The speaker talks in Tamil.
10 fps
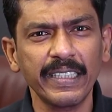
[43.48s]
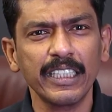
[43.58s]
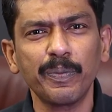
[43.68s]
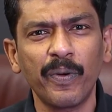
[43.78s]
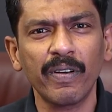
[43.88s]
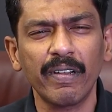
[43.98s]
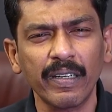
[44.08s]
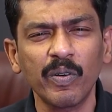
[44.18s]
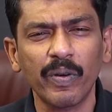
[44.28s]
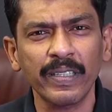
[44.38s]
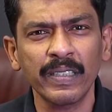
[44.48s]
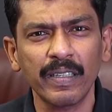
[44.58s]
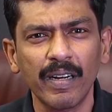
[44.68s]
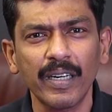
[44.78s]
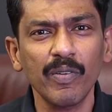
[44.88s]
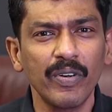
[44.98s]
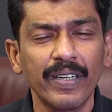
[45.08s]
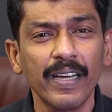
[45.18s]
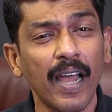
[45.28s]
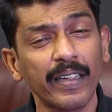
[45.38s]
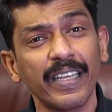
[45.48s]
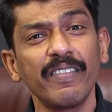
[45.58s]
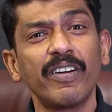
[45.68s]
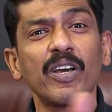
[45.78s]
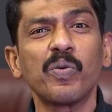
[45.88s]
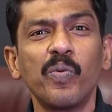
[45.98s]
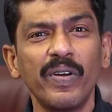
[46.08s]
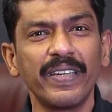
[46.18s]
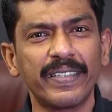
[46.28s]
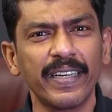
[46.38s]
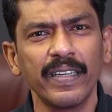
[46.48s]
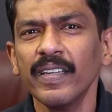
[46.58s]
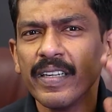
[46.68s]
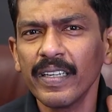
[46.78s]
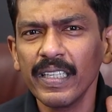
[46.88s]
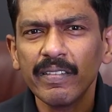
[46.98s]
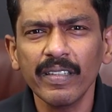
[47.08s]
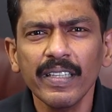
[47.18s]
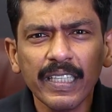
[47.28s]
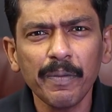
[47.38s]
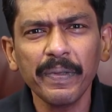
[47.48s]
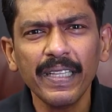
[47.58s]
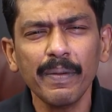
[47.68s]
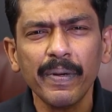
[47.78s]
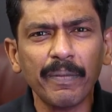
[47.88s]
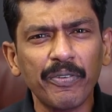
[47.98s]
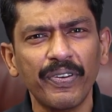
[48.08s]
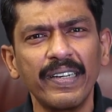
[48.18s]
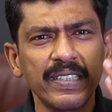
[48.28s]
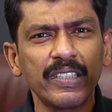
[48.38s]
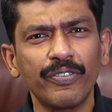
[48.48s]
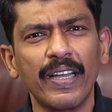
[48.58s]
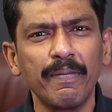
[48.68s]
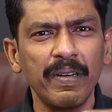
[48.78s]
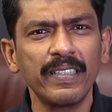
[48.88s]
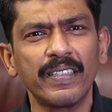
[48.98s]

எக்ஸசைஸ் போன வரைக்கும் குறைஞ்சேன் டாக்டர் விட்டேன் அதை விட கூடிட்டேன் இது வந்து திருப்பி திருப்பி நம்ம ஃப்ரெண்ட்ஸு ஃபேமிலி